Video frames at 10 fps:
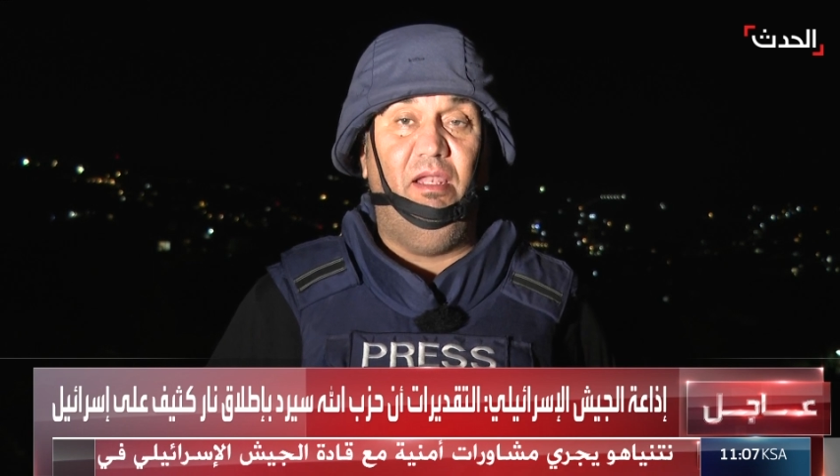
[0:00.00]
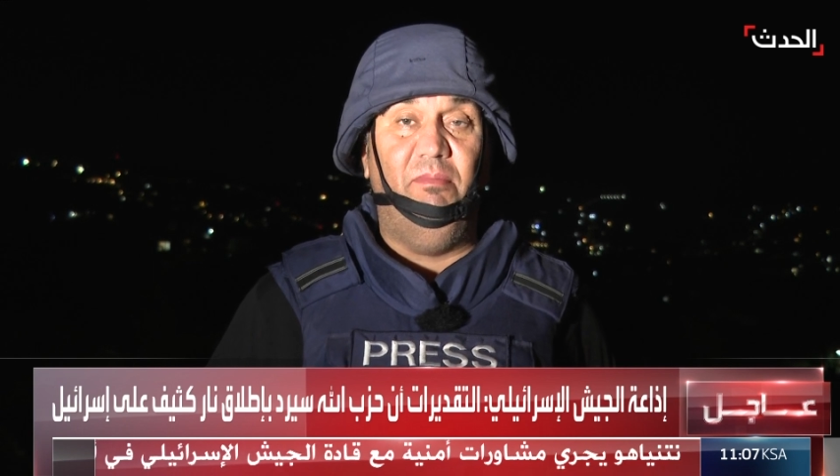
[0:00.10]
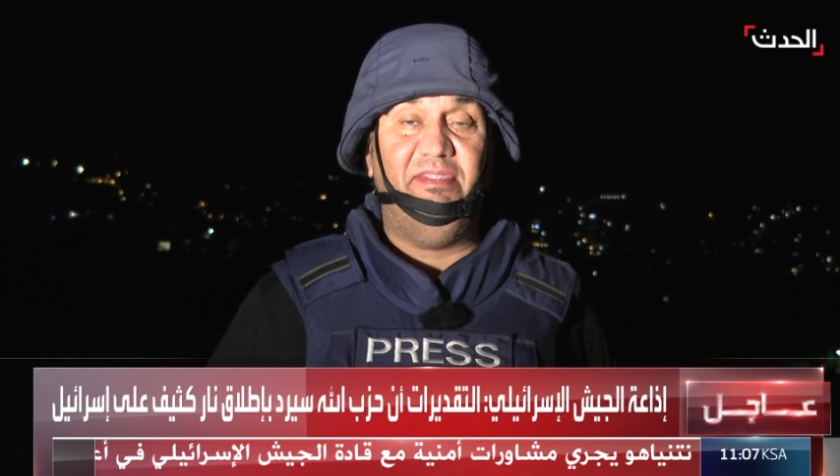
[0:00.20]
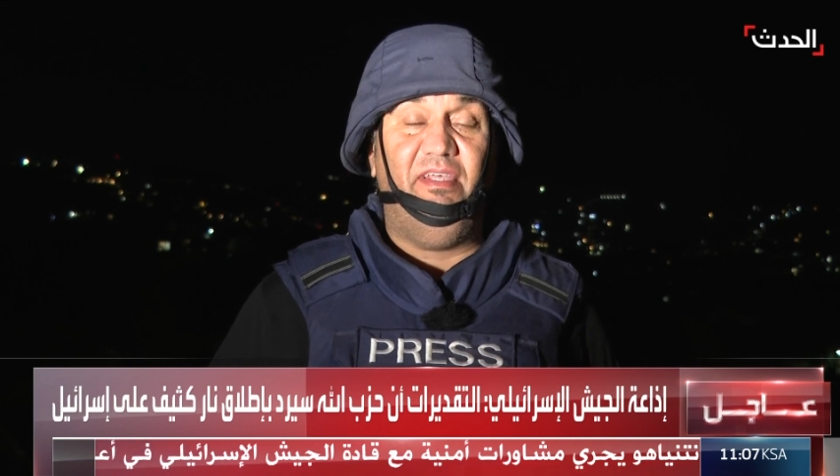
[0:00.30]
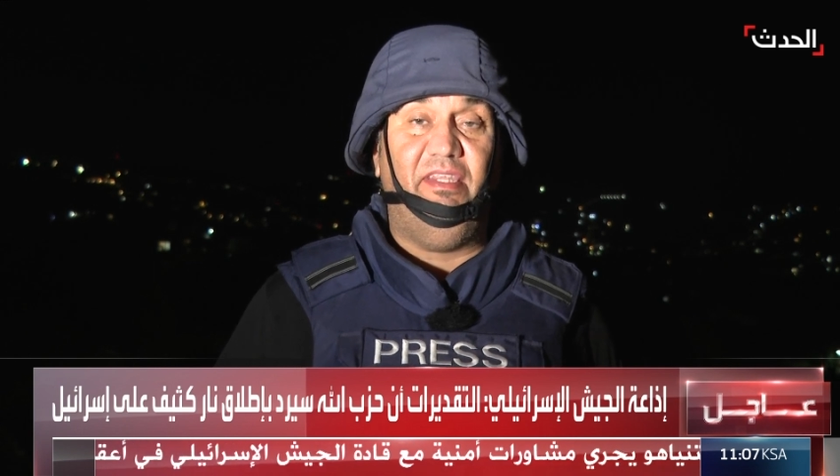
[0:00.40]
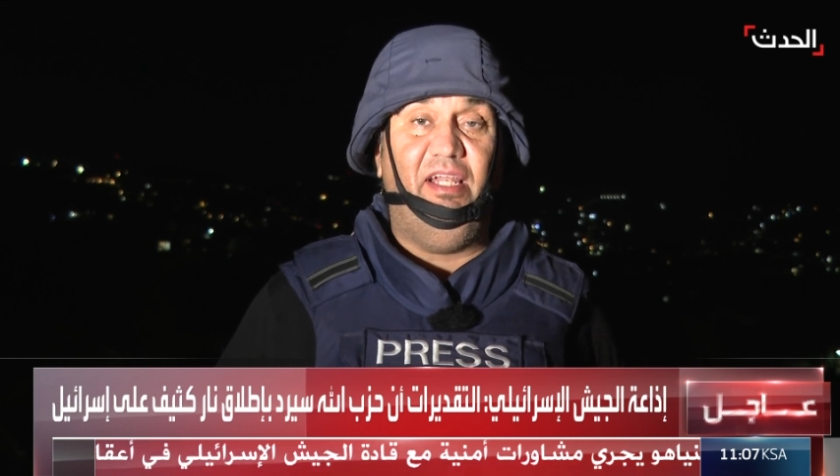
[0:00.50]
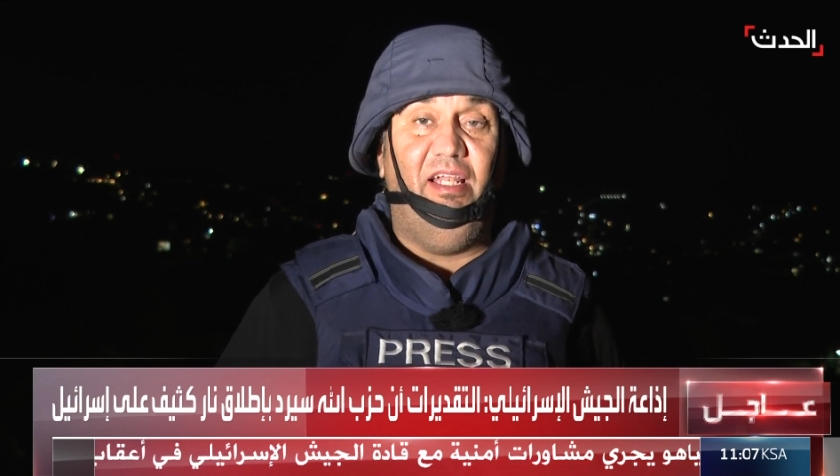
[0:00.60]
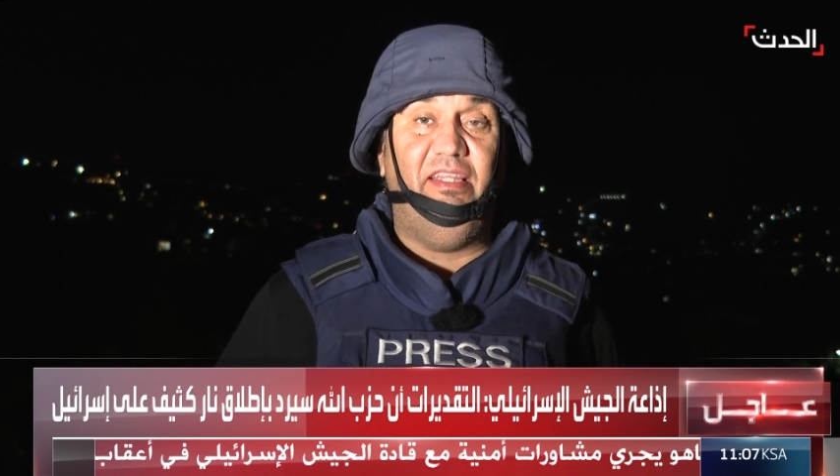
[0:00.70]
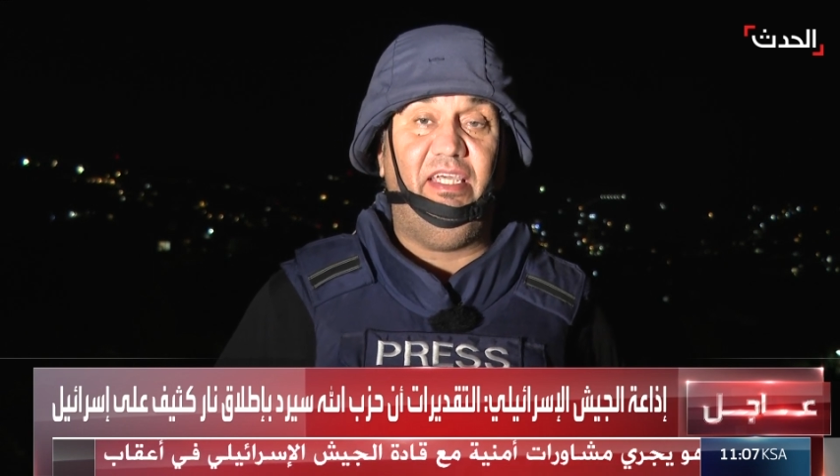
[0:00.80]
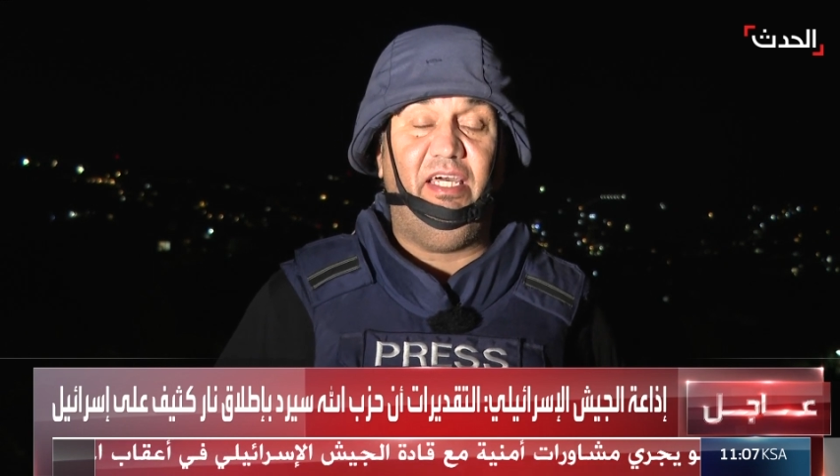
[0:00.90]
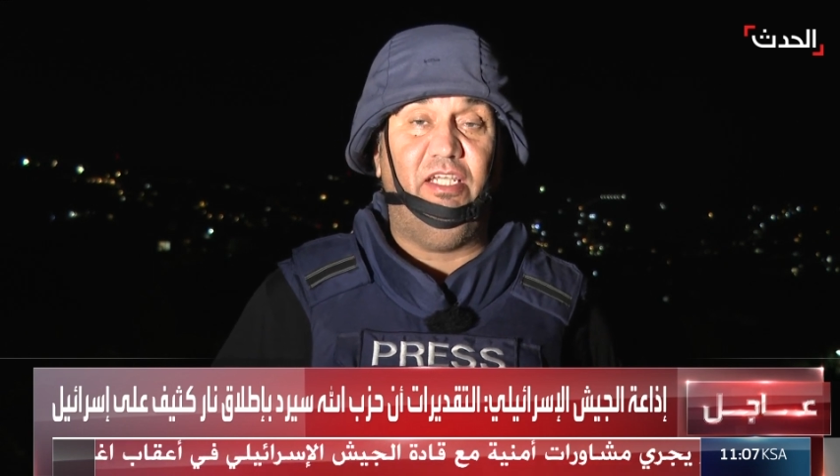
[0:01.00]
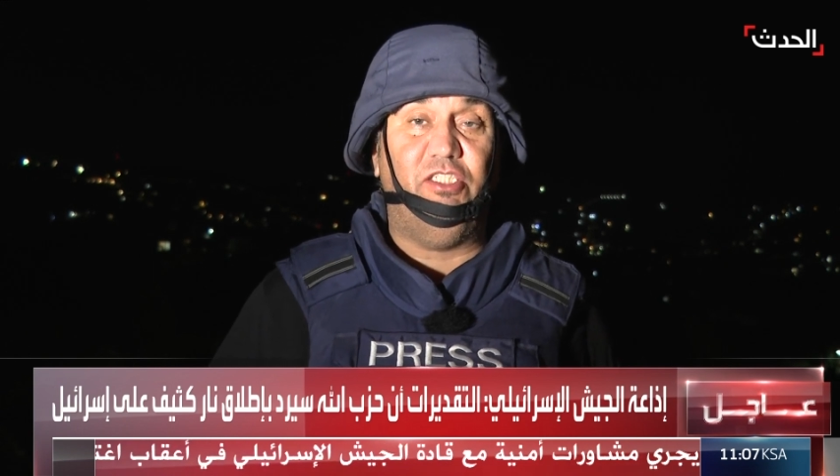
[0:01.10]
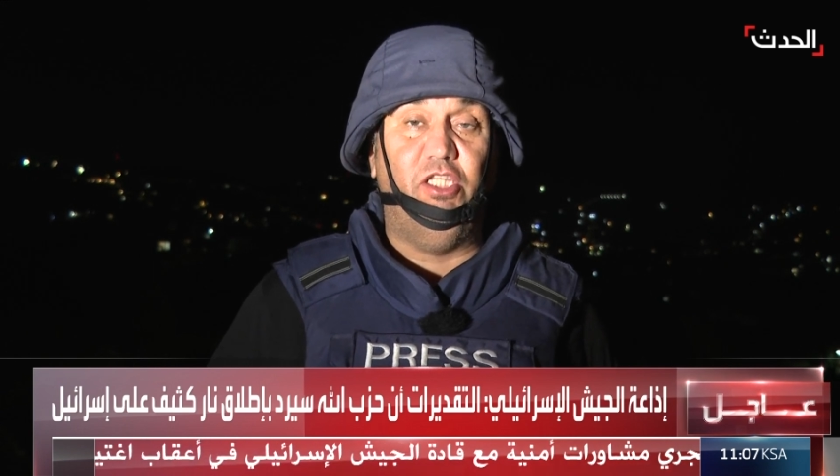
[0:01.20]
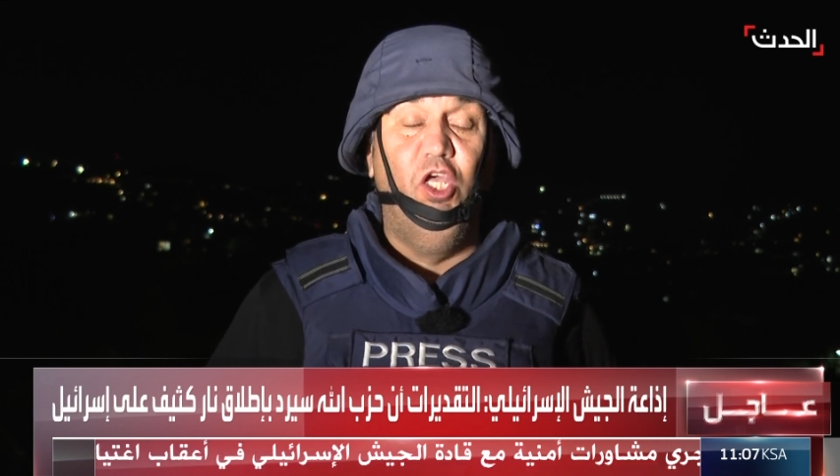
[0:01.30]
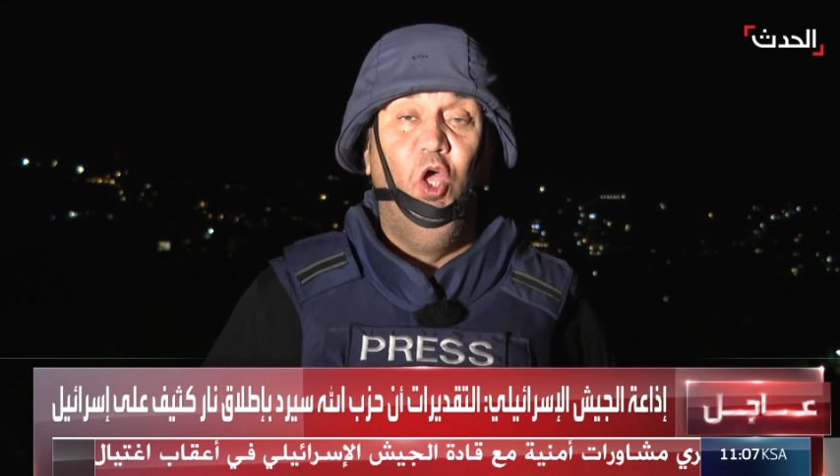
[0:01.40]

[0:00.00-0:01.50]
المصادر التي خرجت